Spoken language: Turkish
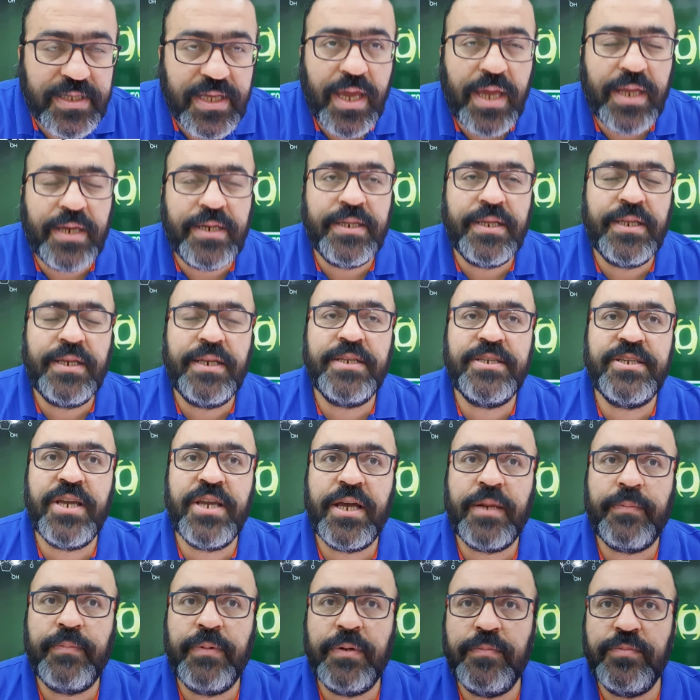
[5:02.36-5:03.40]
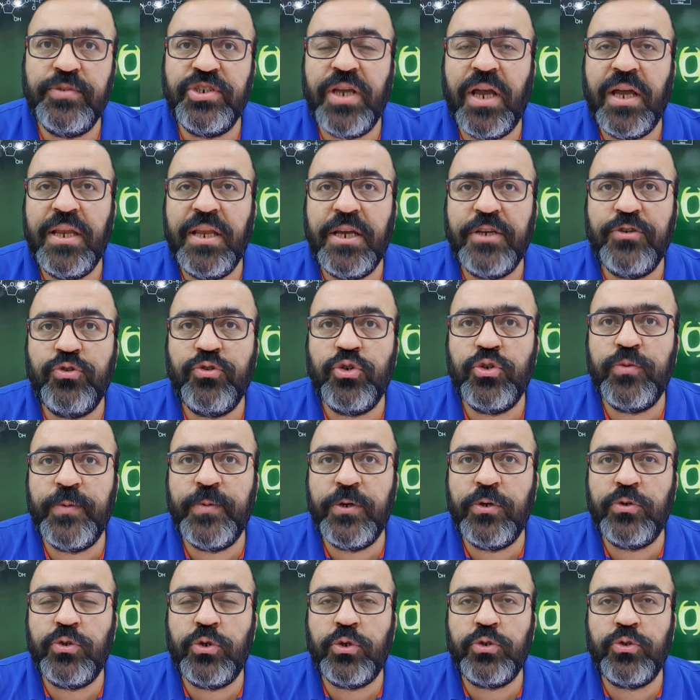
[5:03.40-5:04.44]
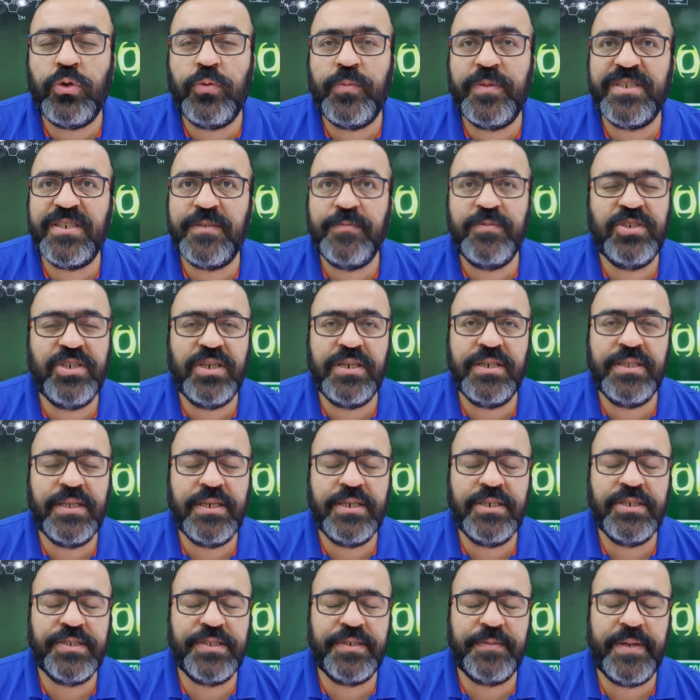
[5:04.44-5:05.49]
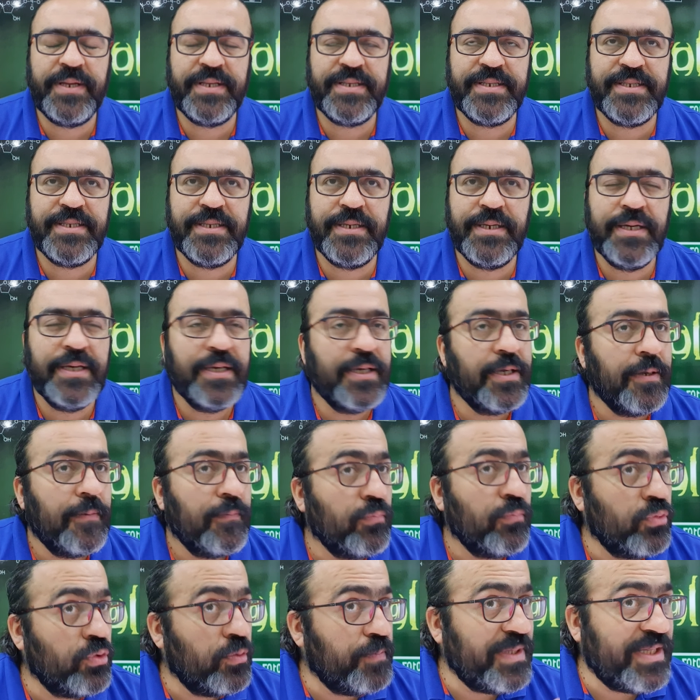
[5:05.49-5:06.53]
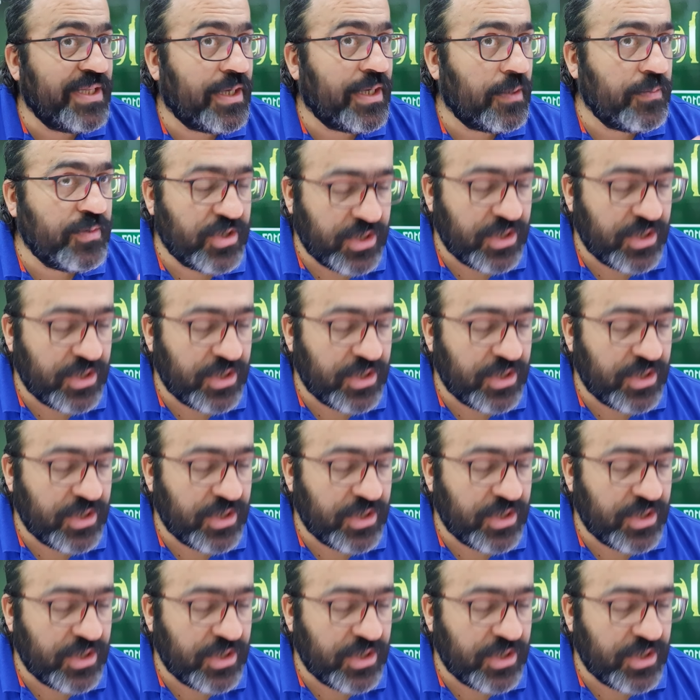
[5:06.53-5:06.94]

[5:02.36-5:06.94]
değerliğiyle çarpılmış hali H3PO4 olması bir şeyi değiştirmez. Bunu bir daha bir